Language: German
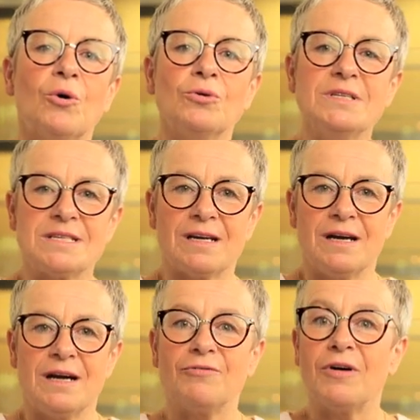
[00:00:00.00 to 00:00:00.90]
Unsere
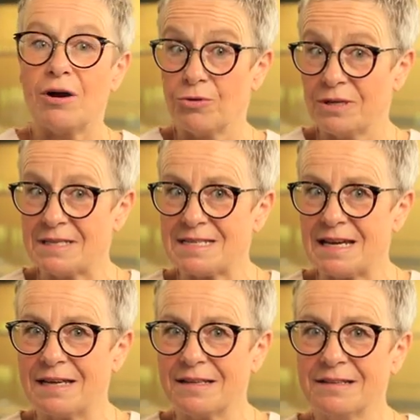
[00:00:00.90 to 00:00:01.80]
Erfahrungen
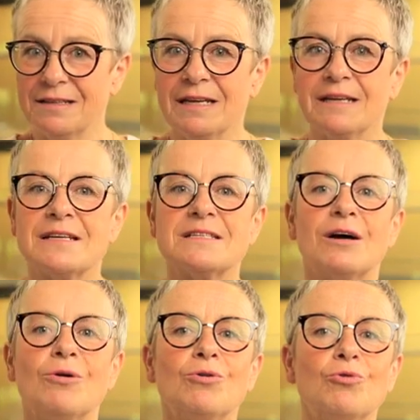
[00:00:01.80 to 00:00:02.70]
zeigen, dass
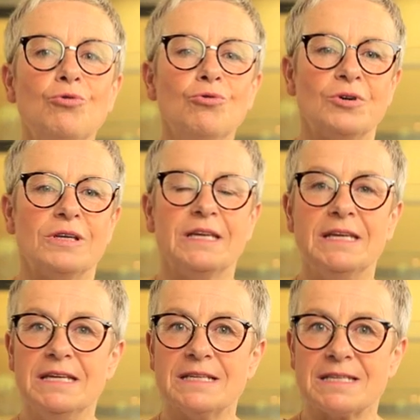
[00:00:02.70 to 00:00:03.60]
auch Kuchen
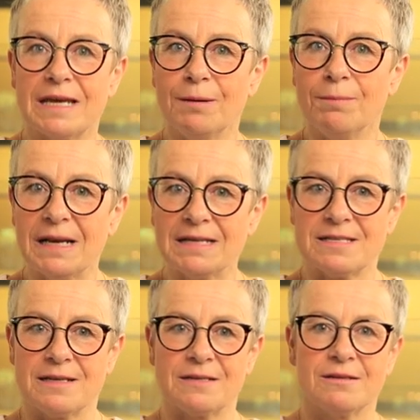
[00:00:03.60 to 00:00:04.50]
hier seinen Platz
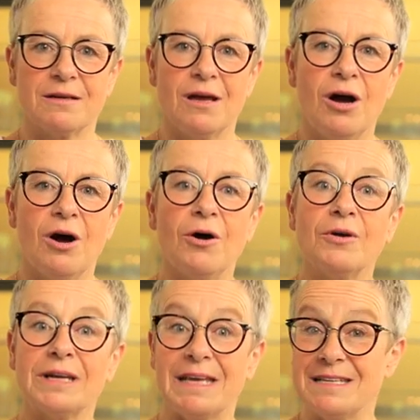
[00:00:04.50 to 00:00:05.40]
hat.
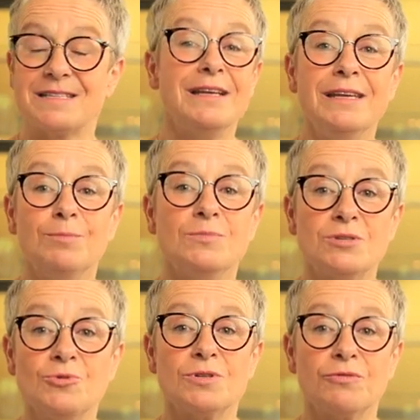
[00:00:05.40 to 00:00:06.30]
Eure Gäste lieben
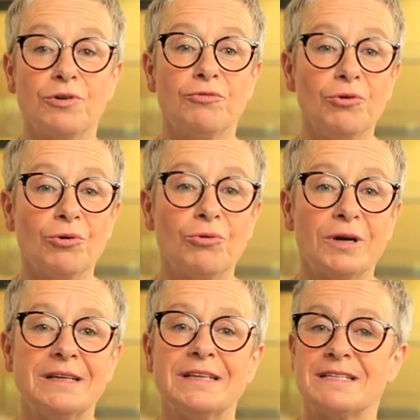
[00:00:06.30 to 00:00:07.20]
süße
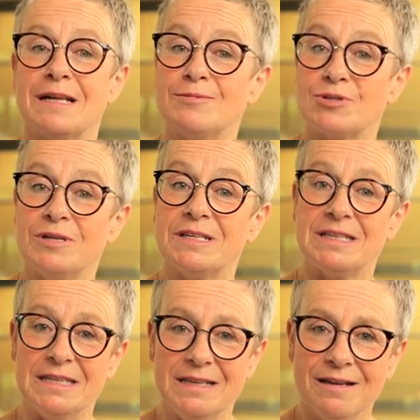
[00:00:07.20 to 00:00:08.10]
Verführungen, deshalb solltet
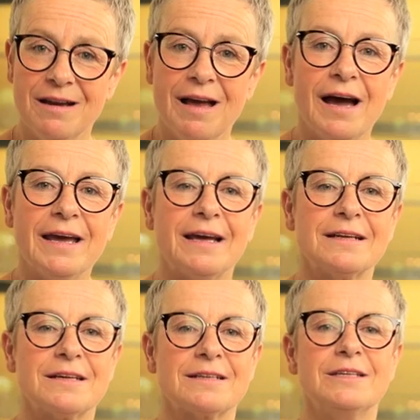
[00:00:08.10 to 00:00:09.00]
ihr ein
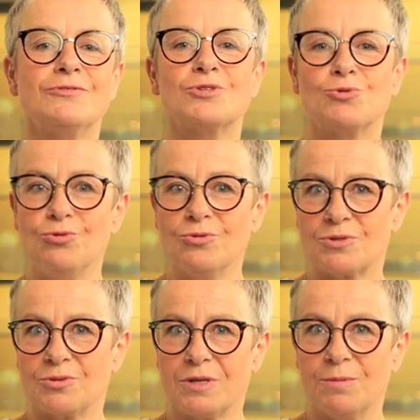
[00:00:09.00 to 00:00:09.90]
attraktives
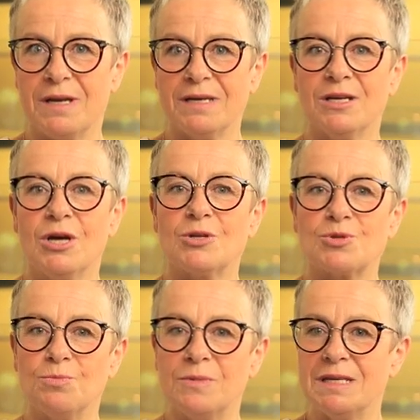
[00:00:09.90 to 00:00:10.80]
Kuchensortiment
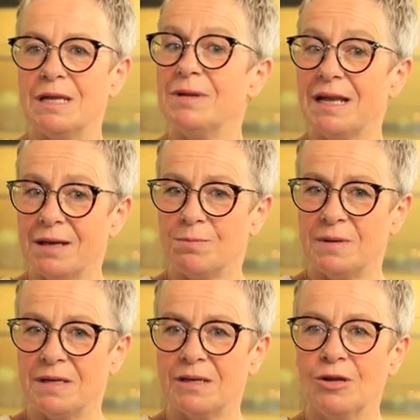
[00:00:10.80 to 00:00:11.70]
zum Mitnehmen
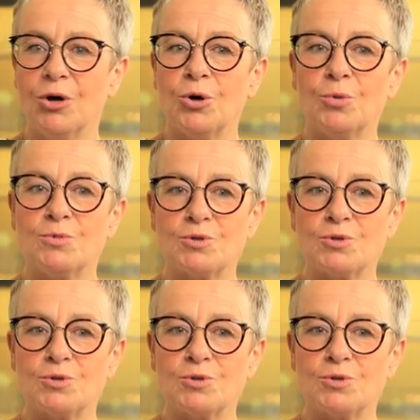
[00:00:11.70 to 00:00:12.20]
anbieten, um